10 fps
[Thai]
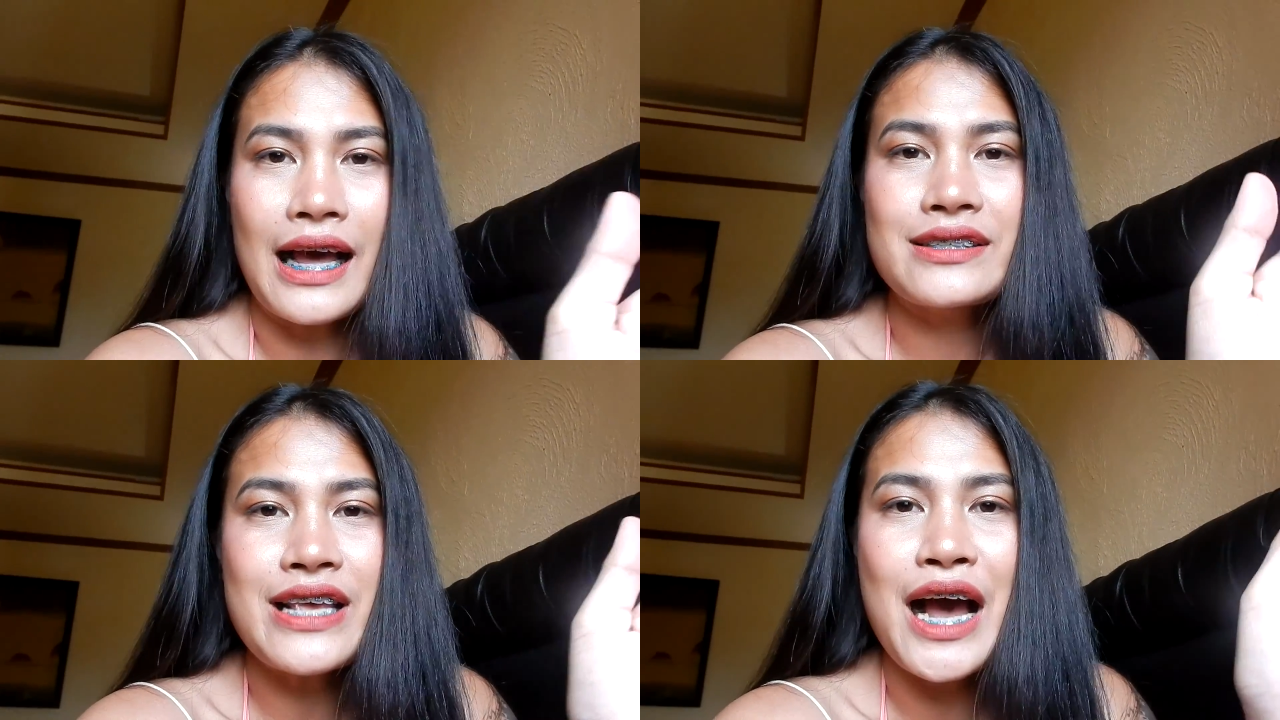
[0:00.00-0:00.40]

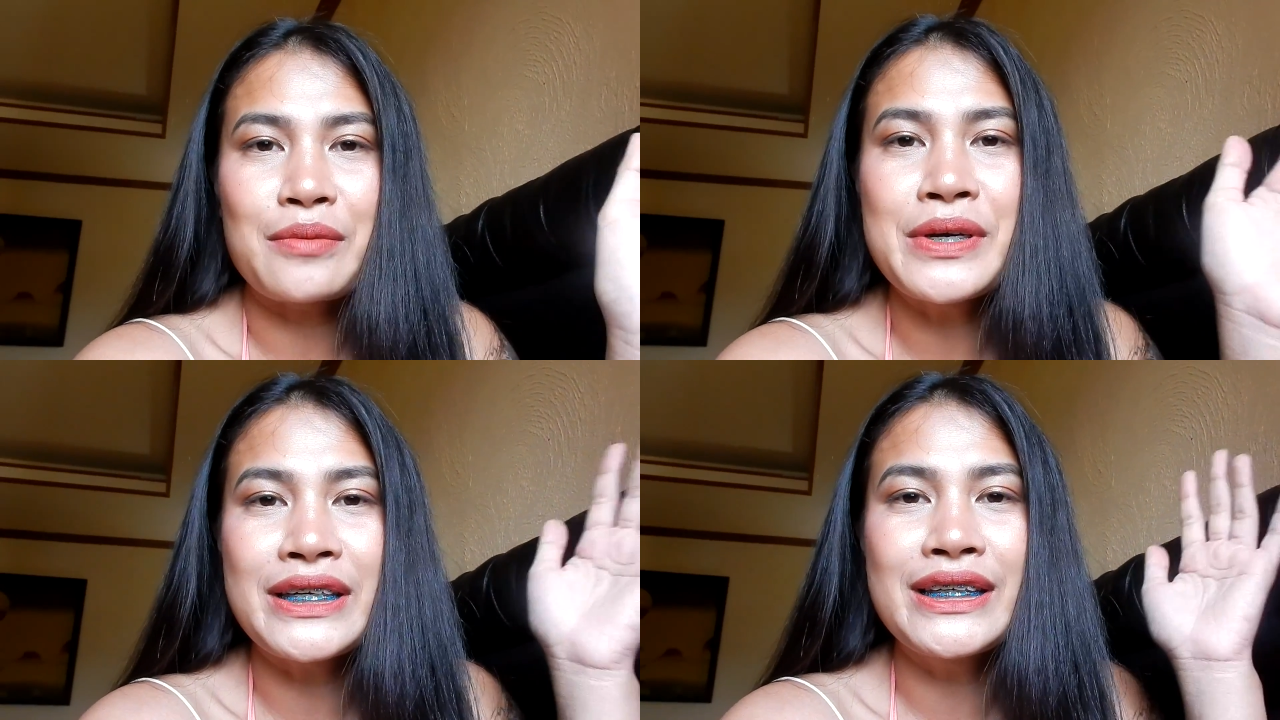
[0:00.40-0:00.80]
หลังจาก
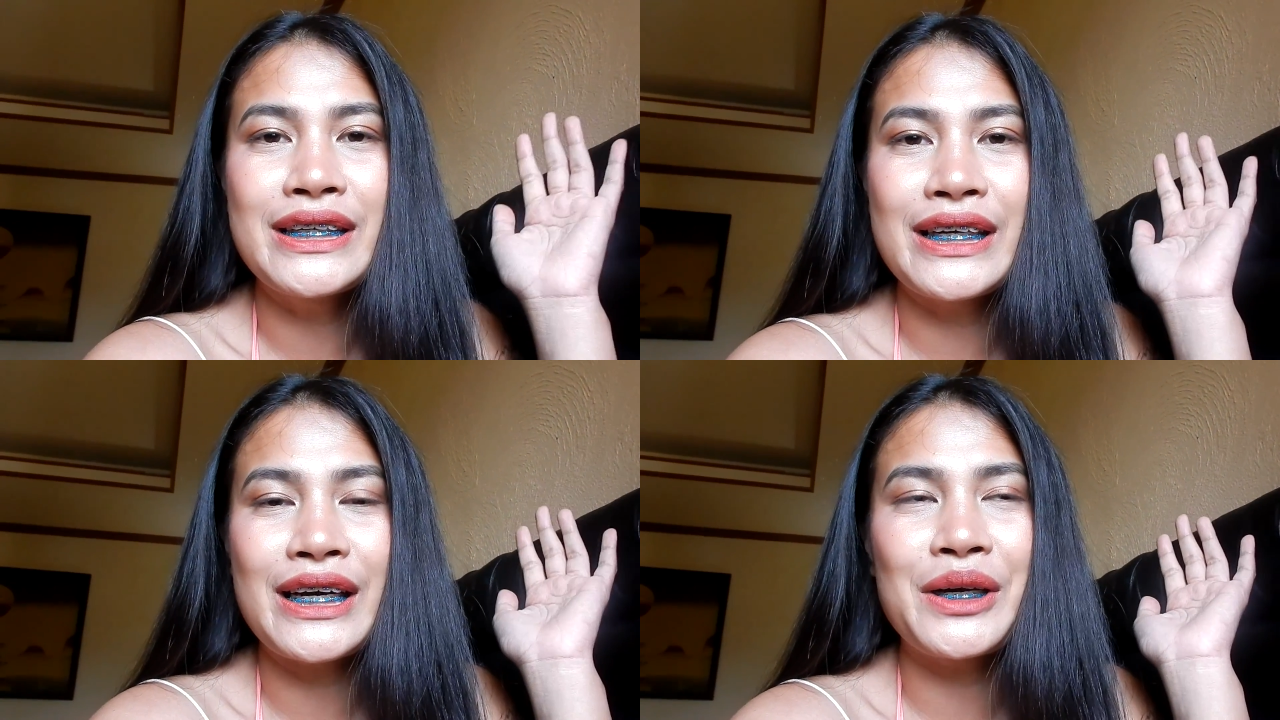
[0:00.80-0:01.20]
เมื่อคื
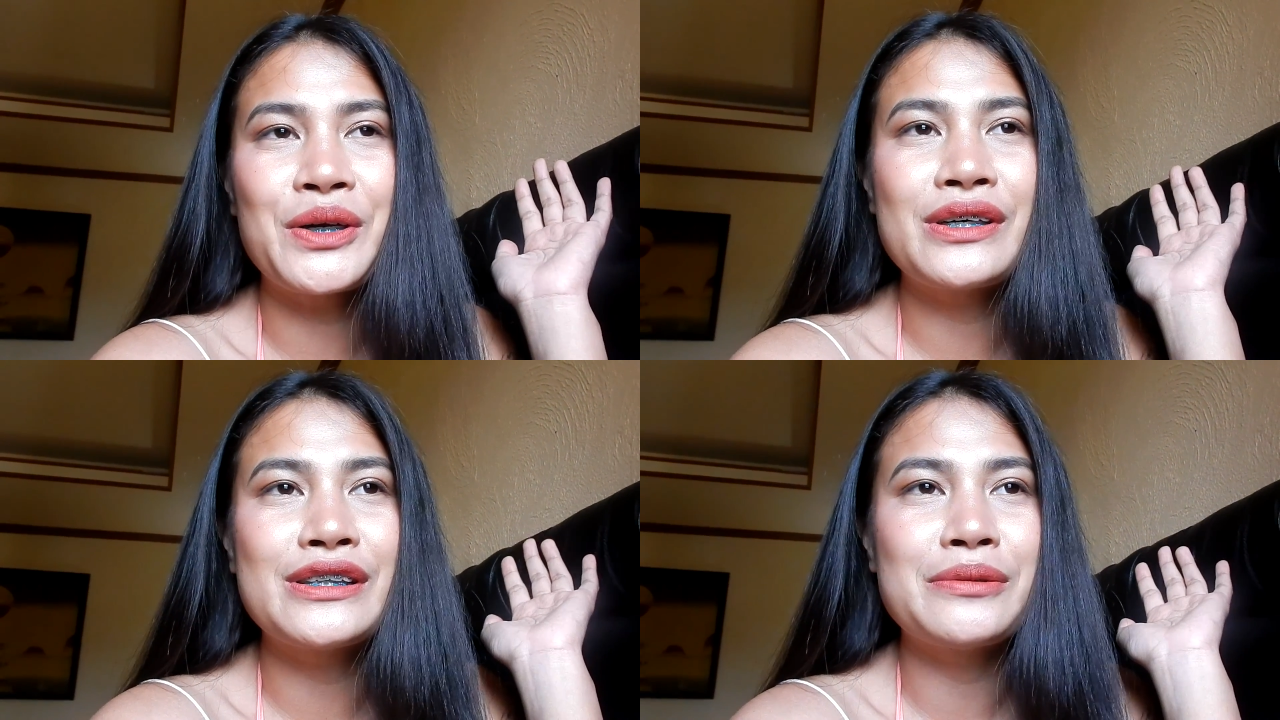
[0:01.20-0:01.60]
นนะคะ
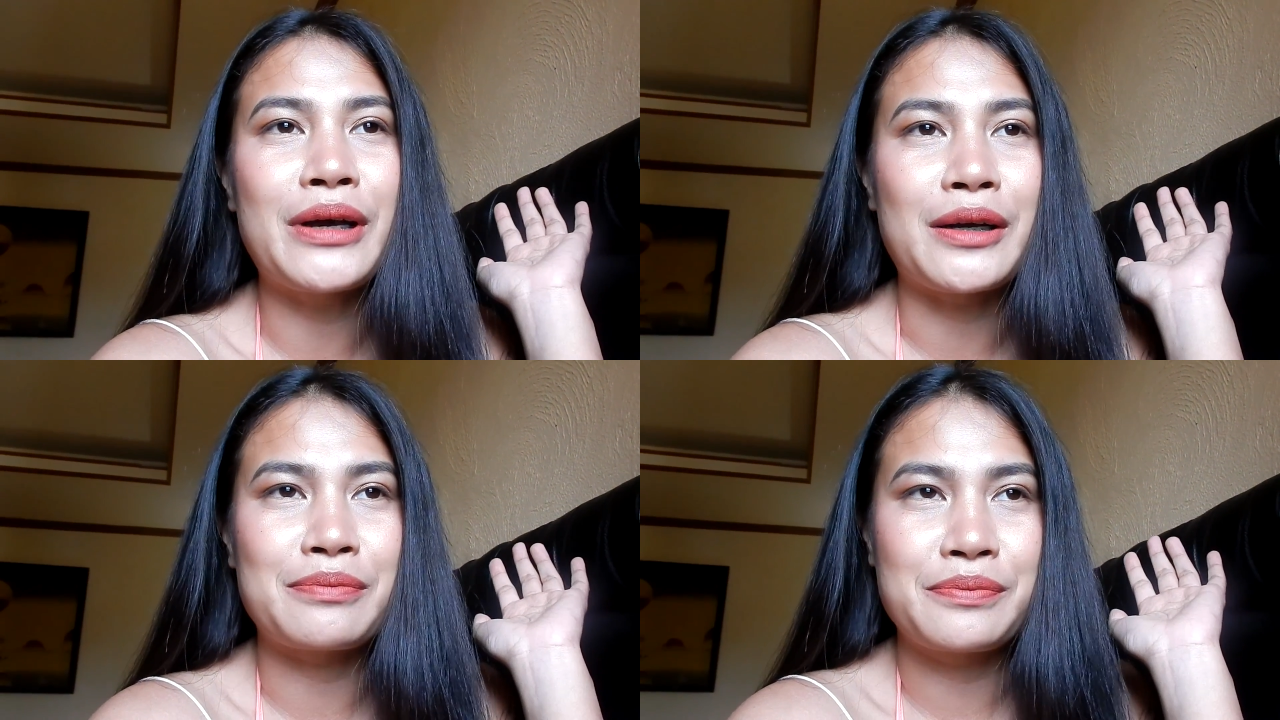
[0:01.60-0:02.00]
ก็คือ
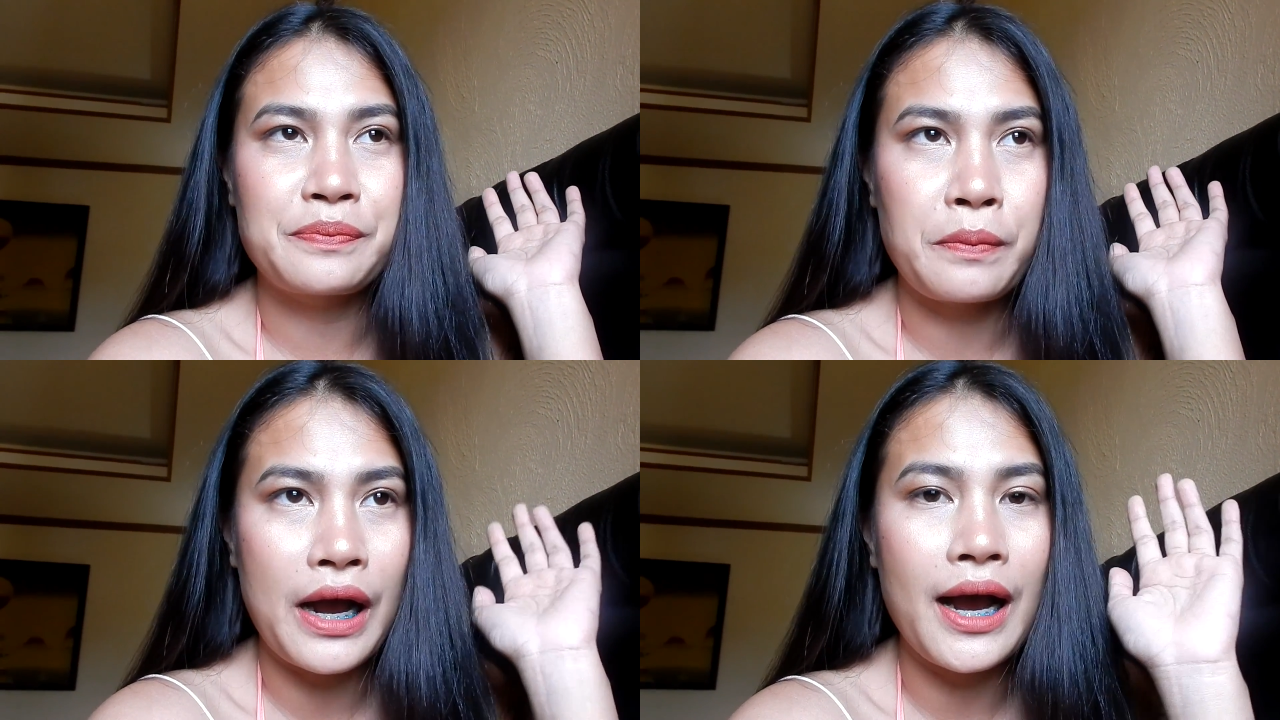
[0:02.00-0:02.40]
แบบ
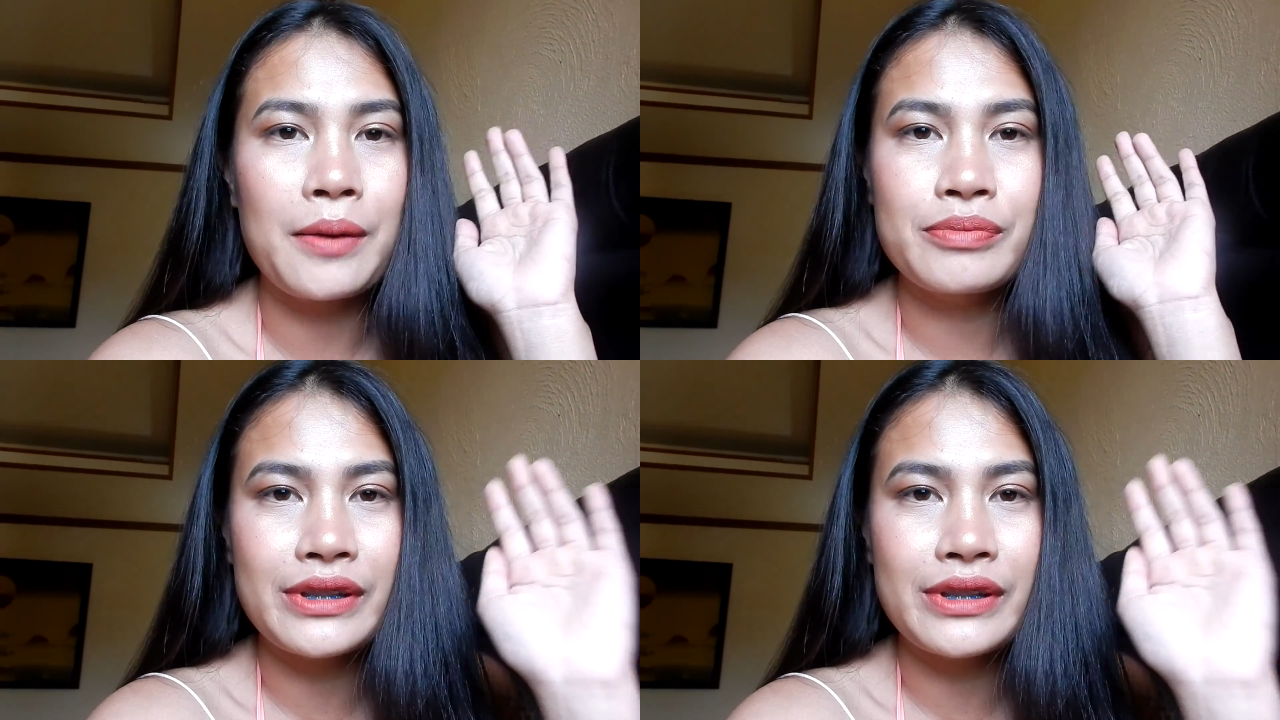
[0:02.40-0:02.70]
ภาพ